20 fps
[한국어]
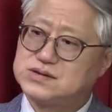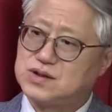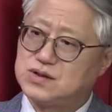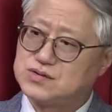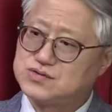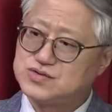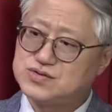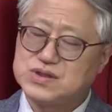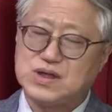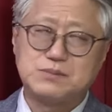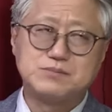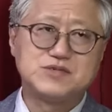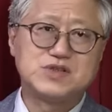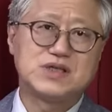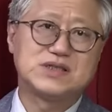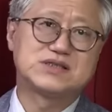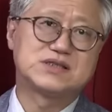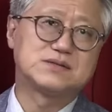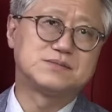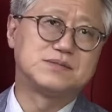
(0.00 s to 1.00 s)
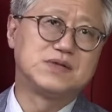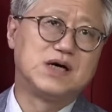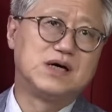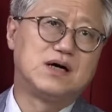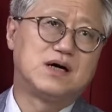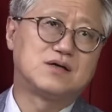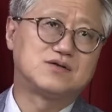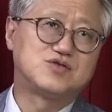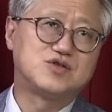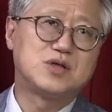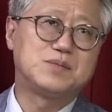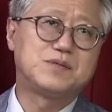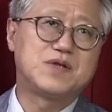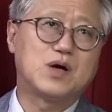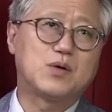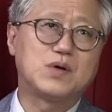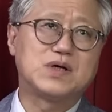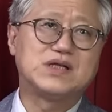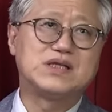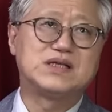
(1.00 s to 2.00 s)
수산물이 지금
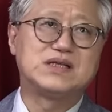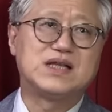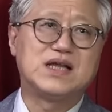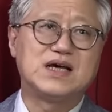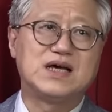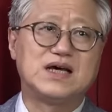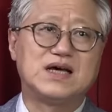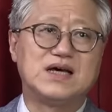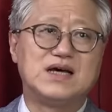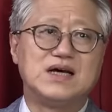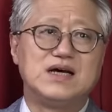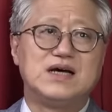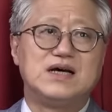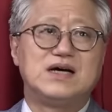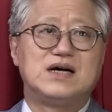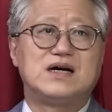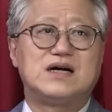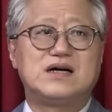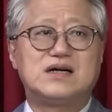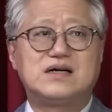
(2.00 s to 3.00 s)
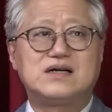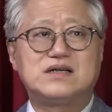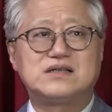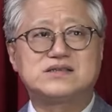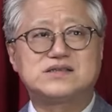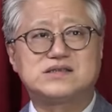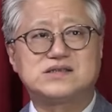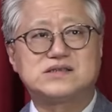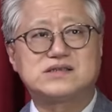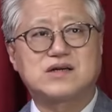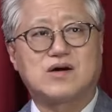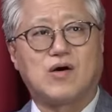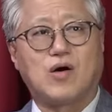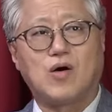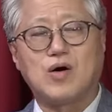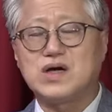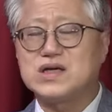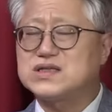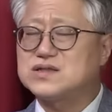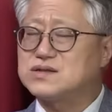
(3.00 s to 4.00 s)
수입되고 있는데
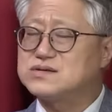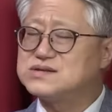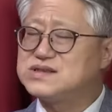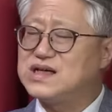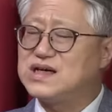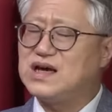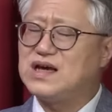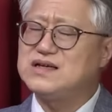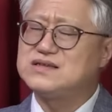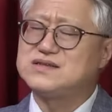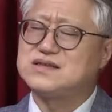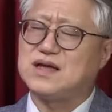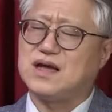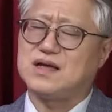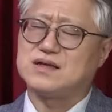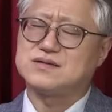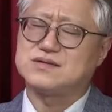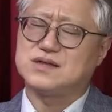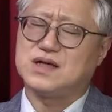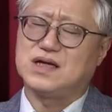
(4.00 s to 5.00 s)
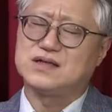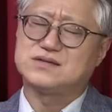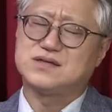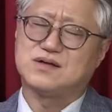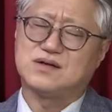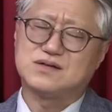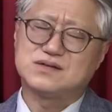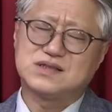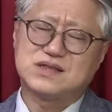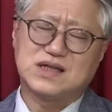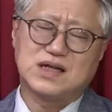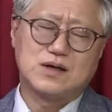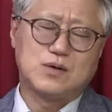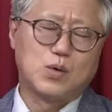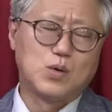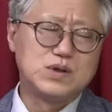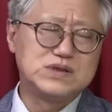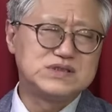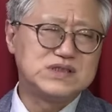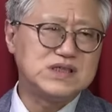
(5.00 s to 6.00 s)
거의 전 세계에서 특히나
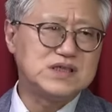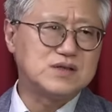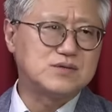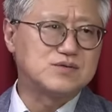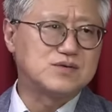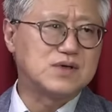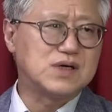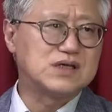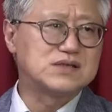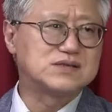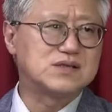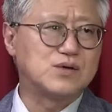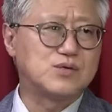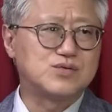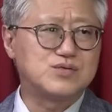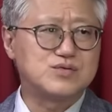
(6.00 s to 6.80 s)
OECD 국가에서